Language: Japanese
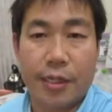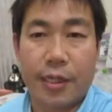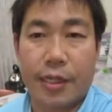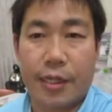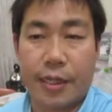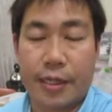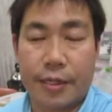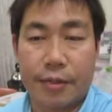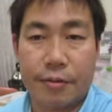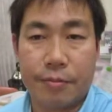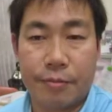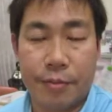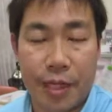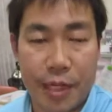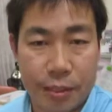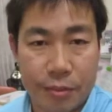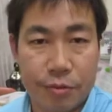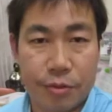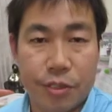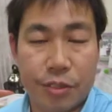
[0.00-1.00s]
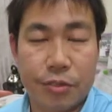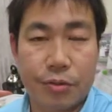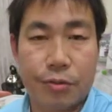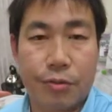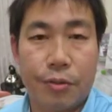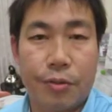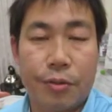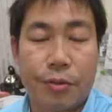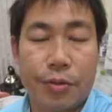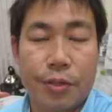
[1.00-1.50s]
えー、前と後ろ
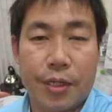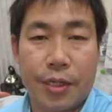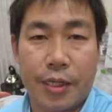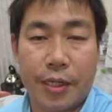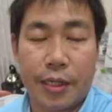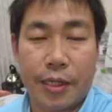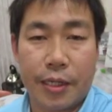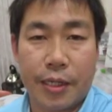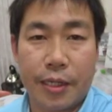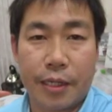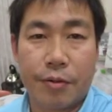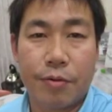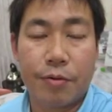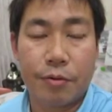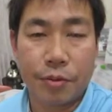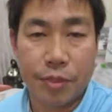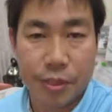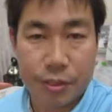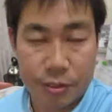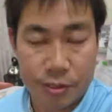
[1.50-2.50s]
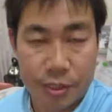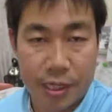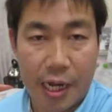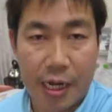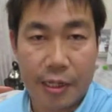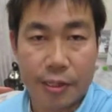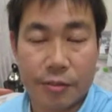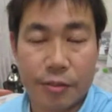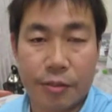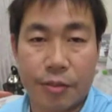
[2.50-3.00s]
を、え交互にする
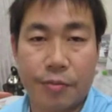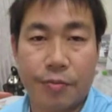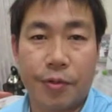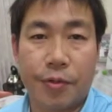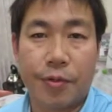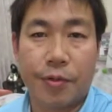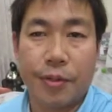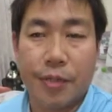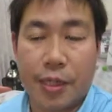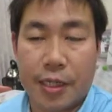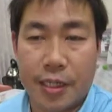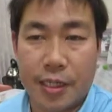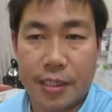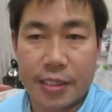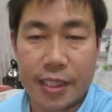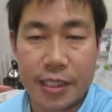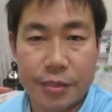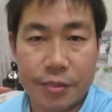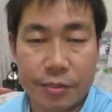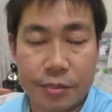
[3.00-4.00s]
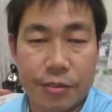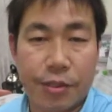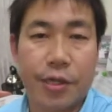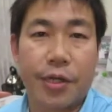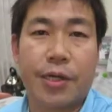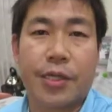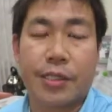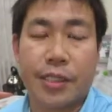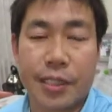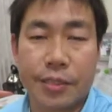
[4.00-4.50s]
かそれとも左右
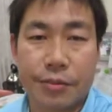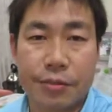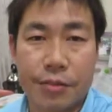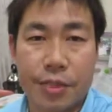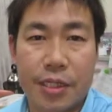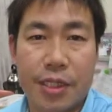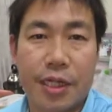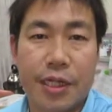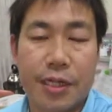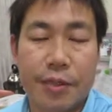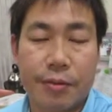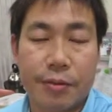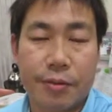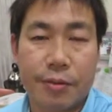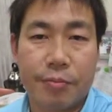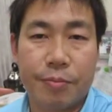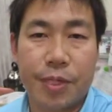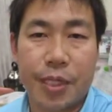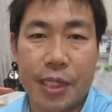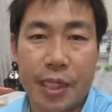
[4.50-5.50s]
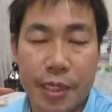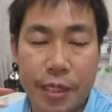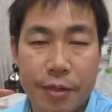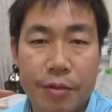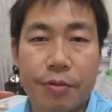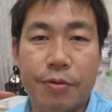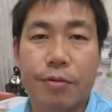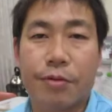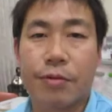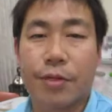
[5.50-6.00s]
だ左右の左と右だ
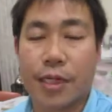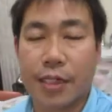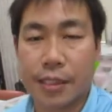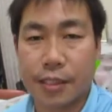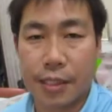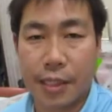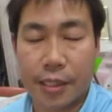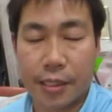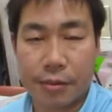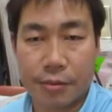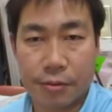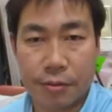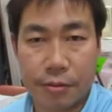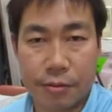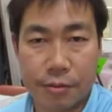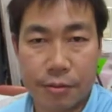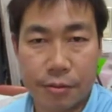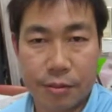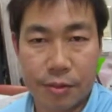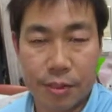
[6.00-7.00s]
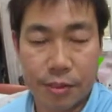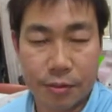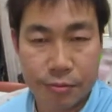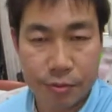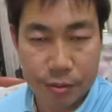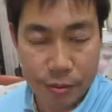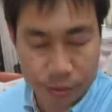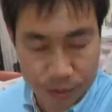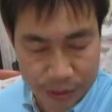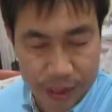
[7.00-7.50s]
けを交換あの
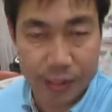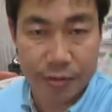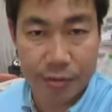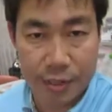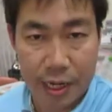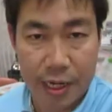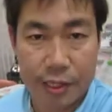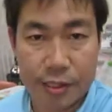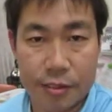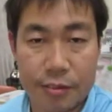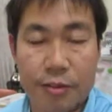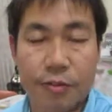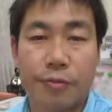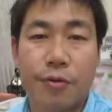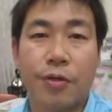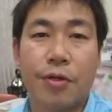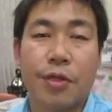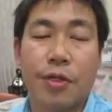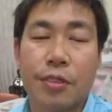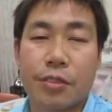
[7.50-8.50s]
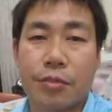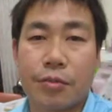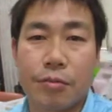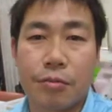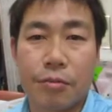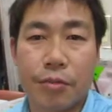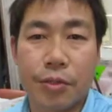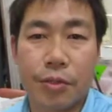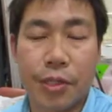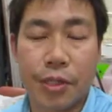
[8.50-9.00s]
振っていくかそれも走
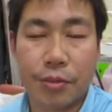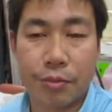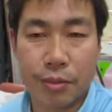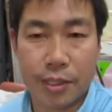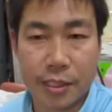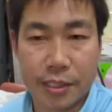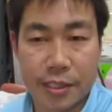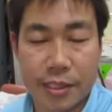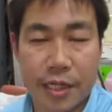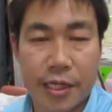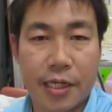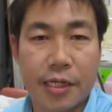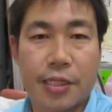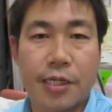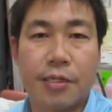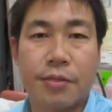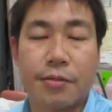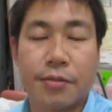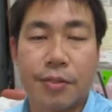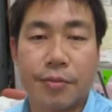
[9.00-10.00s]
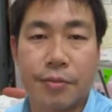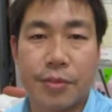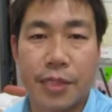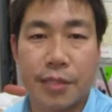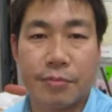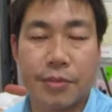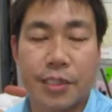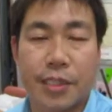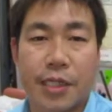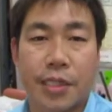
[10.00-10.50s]
行距離とか使い方によっても
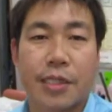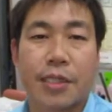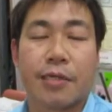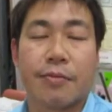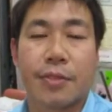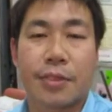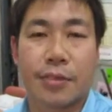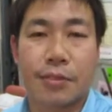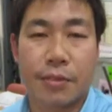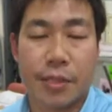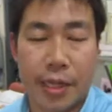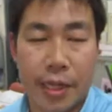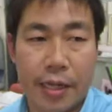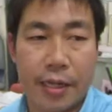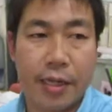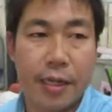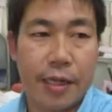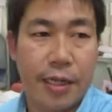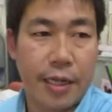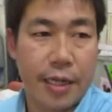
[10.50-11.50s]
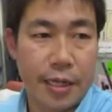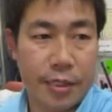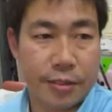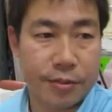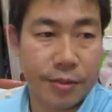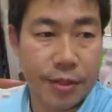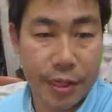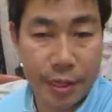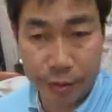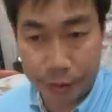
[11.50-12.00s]
だいぶ違ってきますので、え
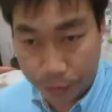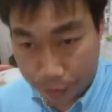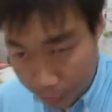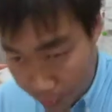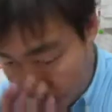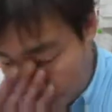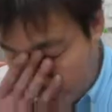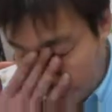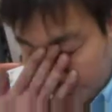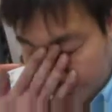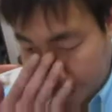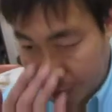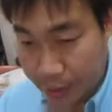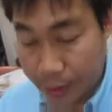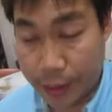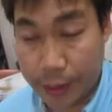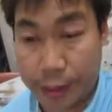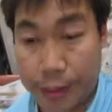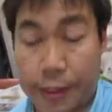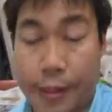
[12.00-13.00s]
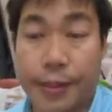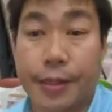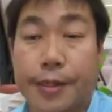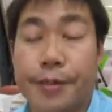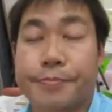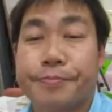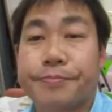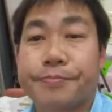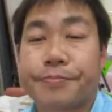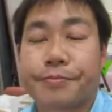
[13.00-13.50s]
その辺を、
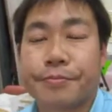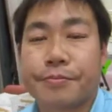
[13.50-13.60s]
えー